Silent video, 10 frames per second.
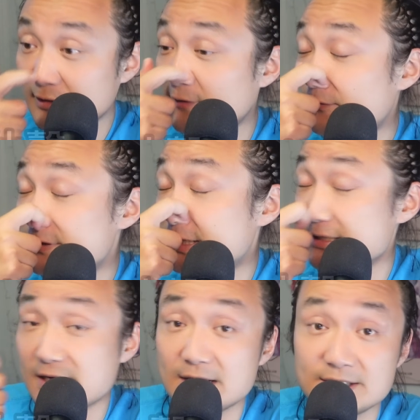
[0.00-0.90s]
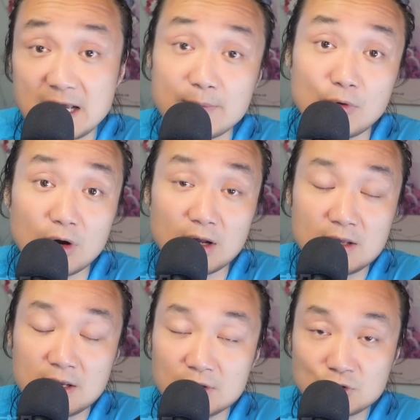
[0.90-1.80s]
他父亲在新加坡
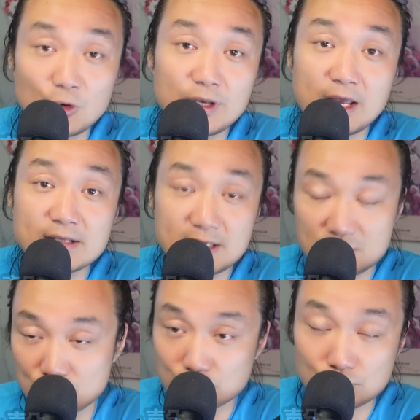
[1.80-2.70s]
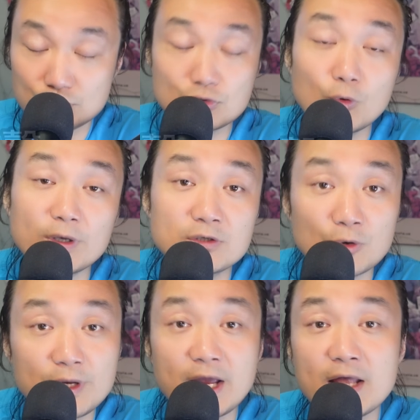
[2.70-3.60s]
抽烟，在祖屋周围
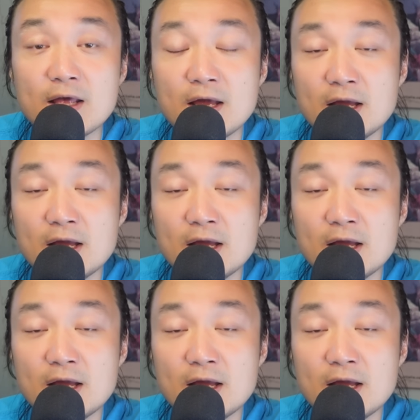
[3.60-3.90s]
抽烟。